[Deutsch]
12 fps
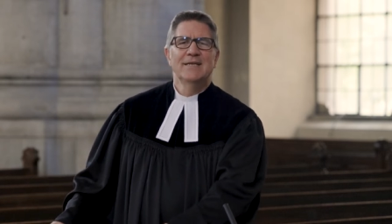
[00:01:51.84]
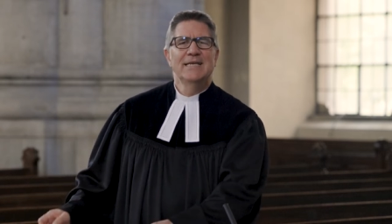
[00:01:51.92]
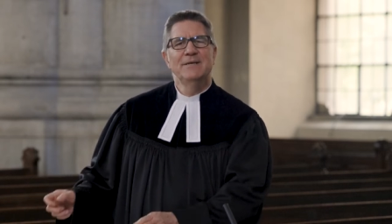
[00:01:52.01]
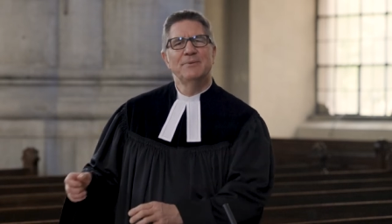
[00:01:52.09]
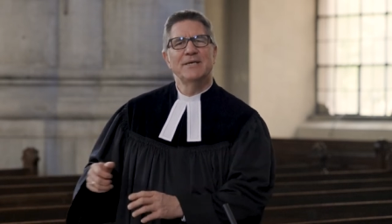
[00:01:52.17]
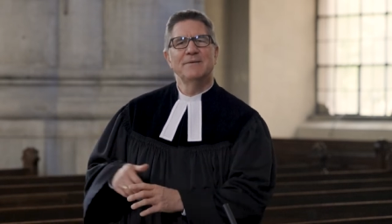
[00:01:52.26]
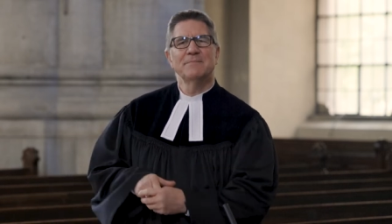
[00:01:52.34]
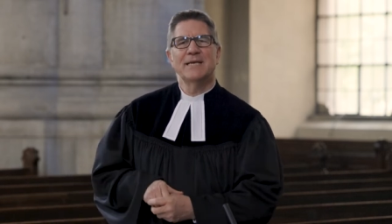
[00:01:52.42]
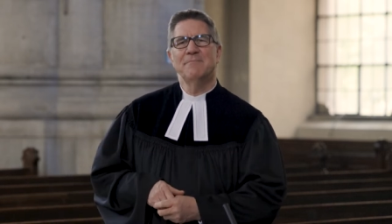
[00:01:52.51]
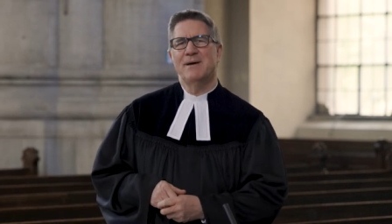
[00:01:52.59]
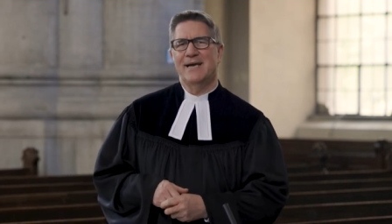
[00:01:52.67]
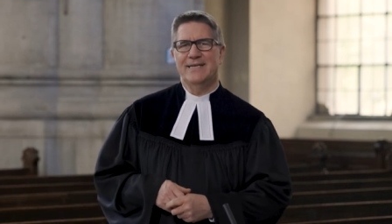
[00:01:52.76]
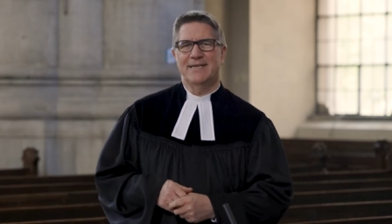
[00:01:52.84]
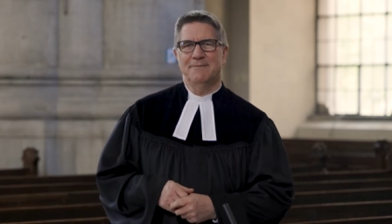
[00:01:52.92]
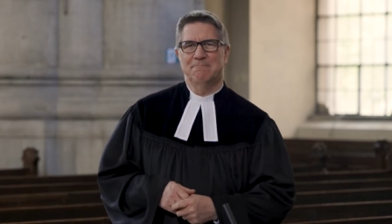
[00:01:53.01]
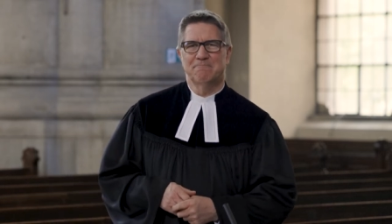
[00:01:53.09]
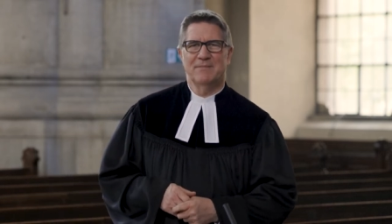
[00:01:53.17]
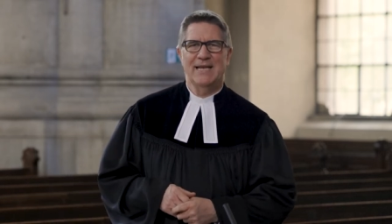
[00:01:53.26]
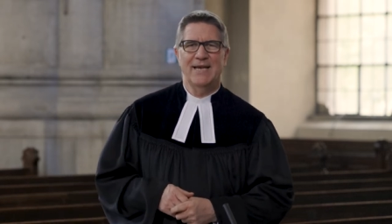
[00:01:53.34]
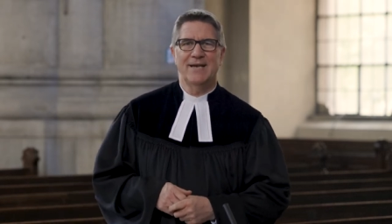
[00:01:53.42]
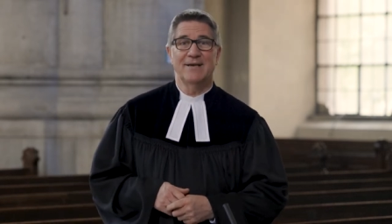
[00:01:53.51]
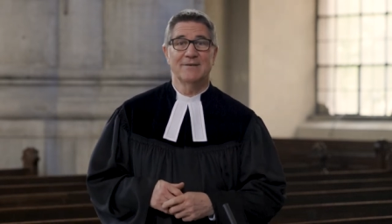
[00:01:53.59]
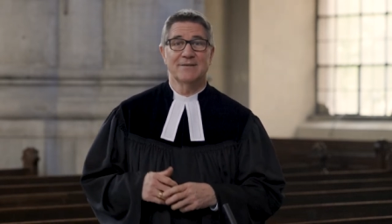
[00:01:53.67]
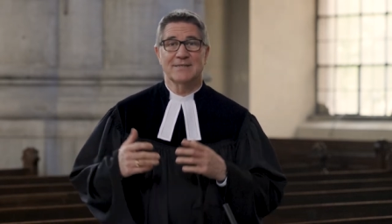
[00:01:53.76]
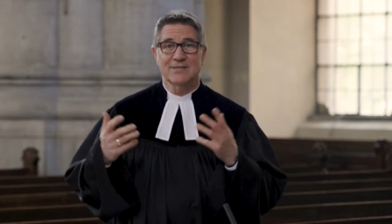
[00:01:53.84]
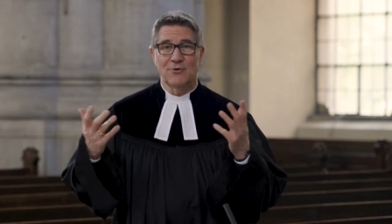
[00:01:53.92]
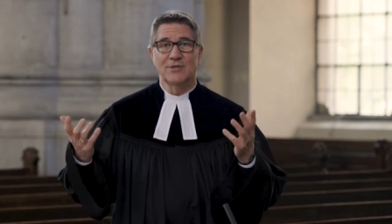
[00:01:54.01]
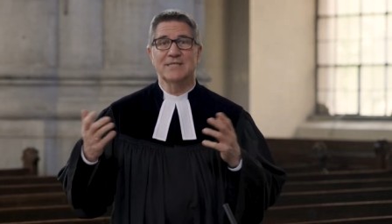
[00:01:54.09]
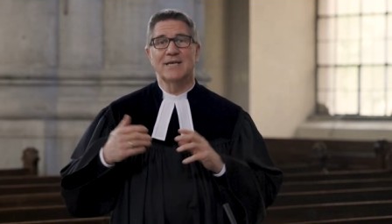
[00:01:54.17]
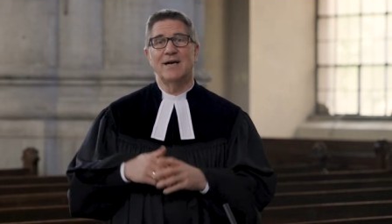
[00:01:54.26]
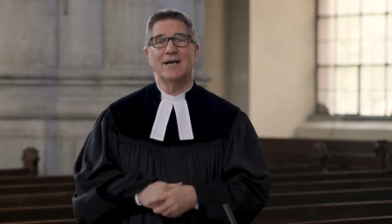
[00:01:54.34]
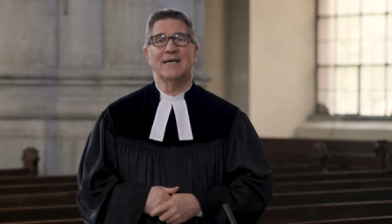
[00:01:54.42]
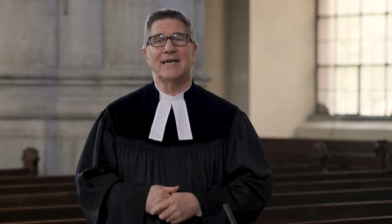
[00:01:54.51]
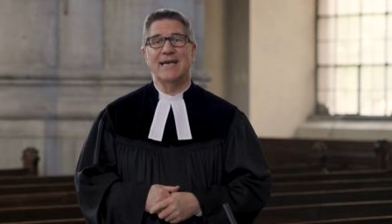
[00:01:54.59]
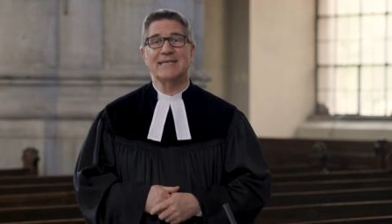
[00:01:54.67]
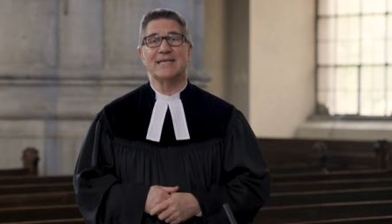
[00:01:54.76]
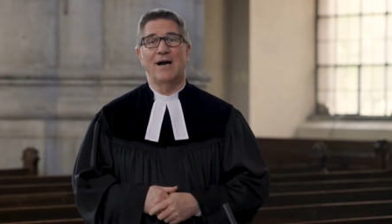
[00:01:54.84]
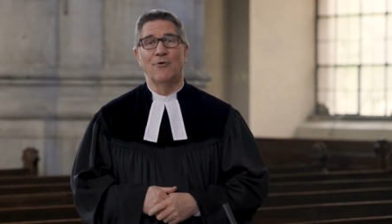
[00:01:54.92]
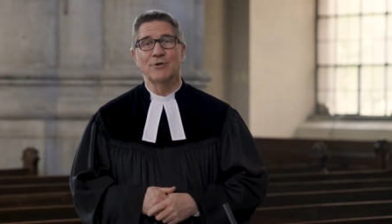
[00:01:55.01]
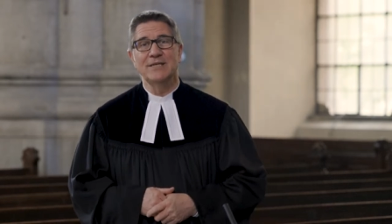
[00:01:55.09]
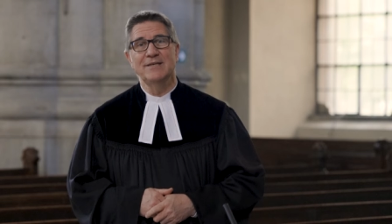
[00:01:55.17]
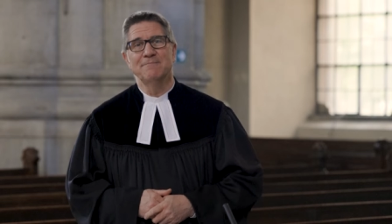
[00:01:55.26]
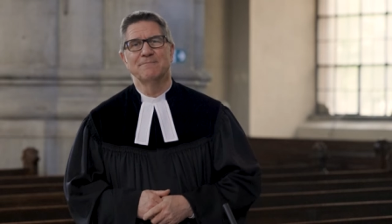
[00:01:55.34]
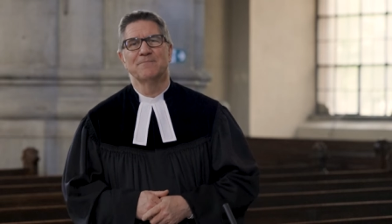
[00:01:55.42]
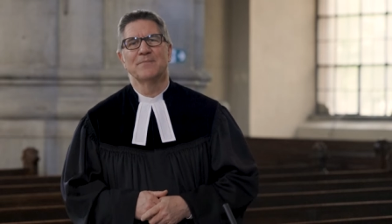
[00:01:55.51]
Liebe Gemeinde, der Sonntag ex audi